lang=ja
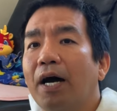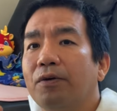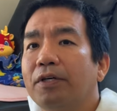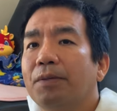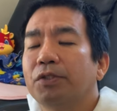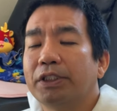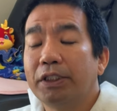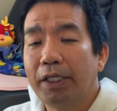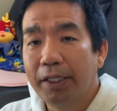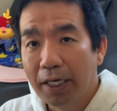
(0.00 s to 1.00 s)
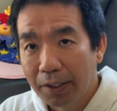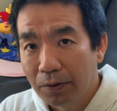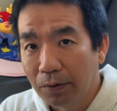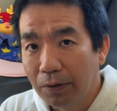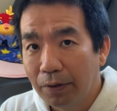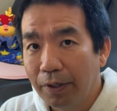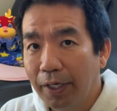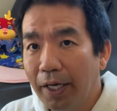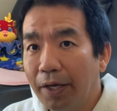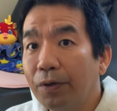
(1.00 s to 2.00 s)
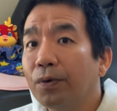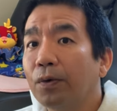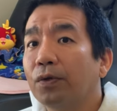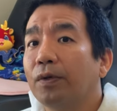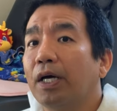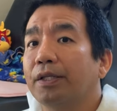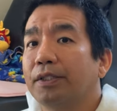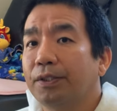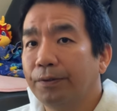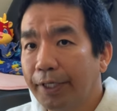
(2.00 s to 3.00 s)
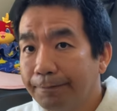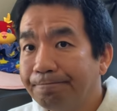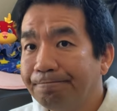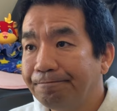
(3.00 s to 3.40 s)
あるかもしれないということなんですよね。